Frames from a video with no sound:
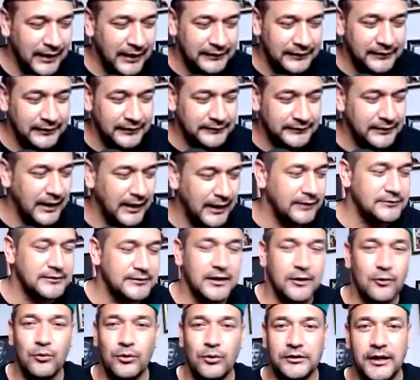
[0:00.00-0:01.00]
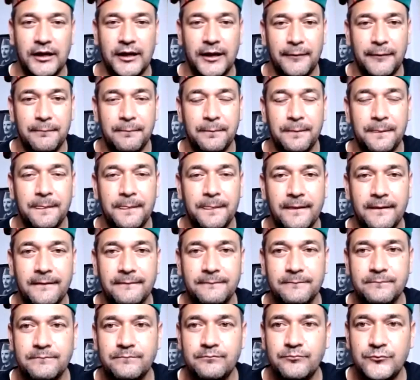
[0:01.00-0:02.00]
क्या क्या, क्या जरूरत है
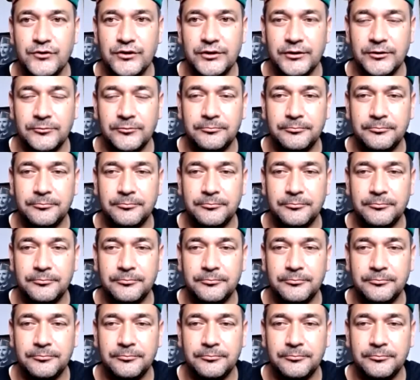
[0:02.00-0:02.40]
जी